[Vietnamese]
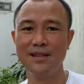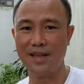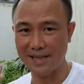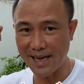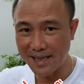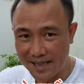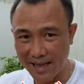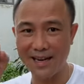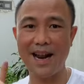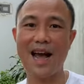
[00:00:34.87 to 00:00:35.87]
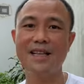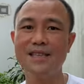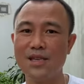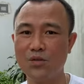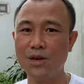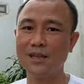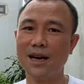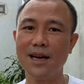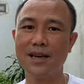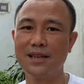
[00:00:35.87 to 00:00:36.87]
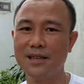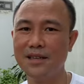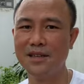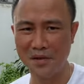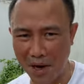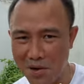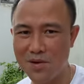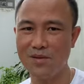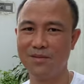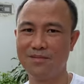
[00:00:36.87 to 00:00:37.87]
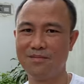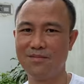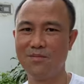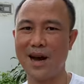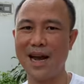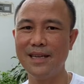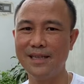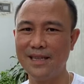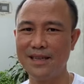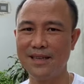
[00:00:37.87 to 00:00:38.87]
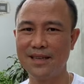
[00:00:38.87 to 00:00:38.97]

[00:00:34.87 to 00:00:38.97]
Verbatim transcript: thì chắc chắn là anh chị cũng được nhấc lên nhưng nếu mà các anh chị